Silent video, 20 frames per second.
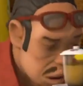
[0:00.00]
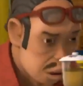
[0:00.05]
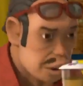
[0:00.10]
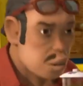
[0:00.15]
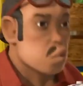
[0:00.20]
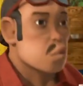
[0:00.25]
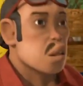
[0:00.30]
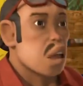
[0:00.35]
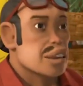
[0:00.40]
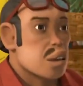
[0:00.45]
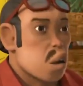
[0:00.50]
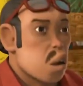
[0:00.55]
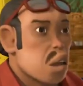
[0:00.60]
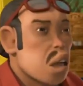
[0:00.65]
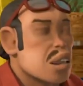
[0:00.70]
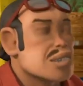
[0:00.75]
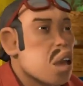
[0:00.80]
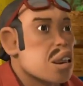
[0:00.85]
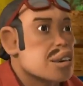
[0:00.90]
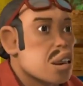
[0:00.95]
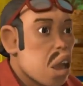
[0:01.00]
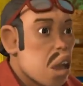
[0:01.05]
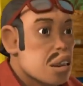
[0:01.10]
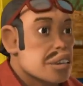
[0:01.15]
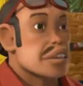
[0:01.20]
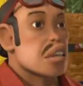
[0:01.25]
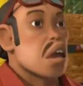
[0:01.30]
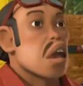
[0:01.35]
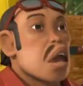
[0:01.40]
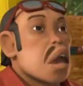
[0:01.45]
anu kalau saya
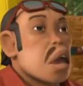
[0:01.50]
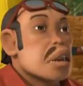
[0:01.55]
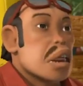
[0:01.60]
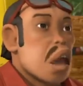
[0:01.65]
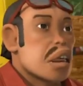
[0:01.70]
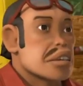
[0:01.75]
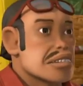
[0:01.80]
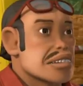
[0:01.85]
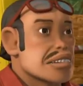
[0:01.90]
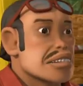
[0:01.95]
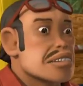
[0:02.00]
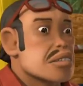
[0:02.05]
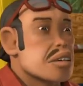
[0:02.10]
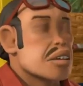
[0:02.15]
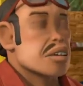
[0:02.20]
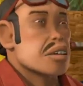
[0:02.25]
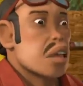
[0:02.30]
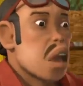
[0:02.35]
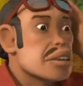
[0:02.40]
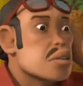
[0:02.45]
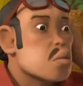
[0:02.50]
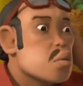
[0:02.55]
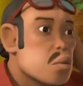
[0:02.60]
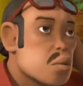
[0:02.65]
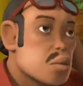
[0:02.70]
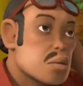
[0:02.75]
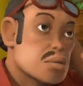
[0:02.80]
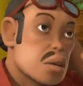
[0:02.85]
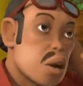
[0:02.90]
ndak kerja nanti uh, anu